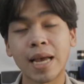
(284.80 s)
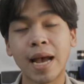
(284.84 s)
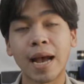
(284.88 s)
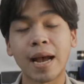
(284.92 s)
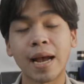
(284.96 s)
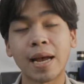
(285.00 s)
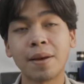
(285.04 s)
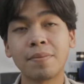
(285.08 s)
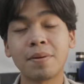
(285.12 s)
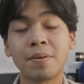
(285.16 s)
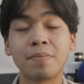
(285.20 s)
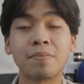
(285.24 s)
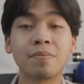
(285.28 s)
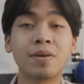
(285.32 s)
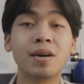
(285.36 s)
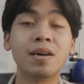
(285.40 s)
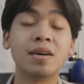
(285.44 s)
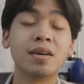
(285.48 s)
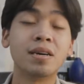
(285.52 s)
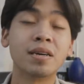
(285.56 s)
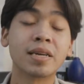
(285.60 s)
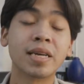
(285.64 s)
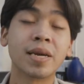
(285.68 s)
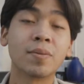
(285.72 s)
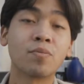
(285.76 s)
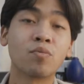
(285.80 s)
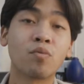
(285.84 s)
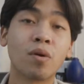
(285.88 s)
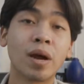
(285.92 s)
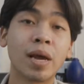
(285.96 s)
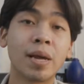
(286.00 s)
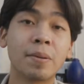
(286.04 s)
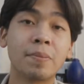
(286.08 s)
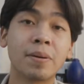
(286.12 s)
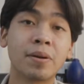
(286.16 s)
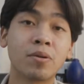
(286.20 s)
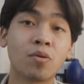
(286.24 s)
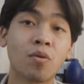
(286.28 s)
อยากให้แบบเออเก็บไว้
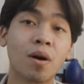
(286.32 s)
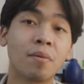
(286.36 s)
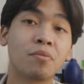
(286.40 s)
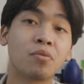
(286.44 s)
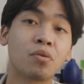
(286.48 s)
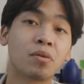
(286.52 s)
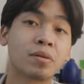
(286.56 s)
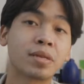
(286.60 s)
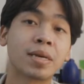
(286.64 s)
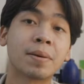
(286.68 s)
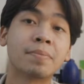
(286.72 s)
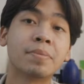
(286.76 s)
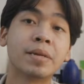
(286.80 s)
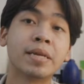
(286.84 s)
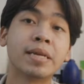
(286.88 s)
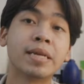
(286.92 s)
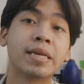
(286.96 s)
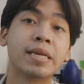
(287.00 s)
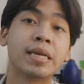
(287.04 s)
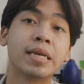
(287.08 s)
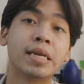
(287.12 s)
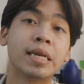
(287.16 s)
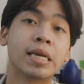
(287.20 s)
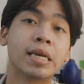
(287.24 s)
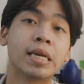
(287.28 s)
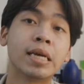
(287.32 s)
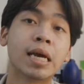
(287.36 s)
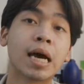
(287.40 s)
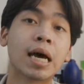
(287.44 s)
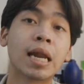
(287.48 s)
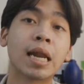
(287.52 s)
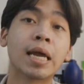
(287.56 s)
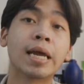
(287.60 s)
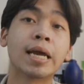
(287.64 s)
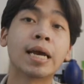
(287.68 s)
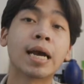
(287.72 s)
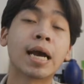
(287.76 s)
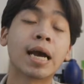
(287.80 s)
เป็นความทรงจำดีๆอะ
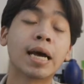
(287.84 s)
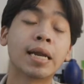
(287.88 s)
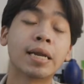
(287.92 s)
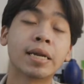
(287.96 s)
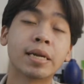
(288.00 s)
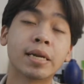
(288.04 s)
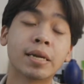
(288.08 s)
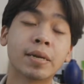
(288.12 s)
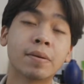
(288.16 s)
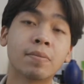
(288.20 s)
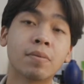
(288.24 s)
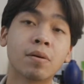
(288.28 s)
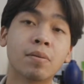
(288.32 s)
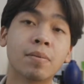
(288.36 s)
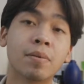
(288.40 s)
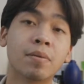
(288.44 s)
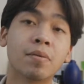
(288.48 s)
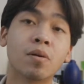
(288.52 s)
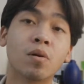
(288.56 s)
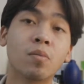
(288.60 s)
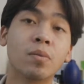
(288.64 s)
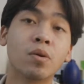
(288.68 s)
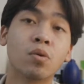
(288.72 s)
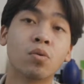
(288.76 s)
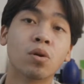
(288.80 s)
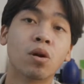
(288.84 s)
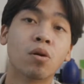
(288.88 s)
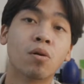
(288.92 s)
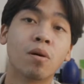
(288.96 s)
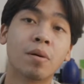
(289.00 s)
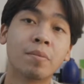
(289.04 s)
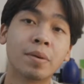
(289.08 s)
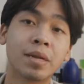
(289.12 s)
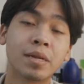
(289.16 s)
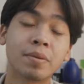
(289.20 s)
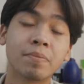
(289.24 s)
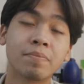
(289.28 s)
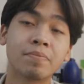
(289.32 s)
ไรอย่างนั้นเราไม่รู้หรอก
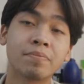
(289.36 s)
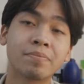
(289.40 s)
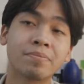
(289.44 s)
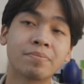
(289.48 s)
ว่ามันจะ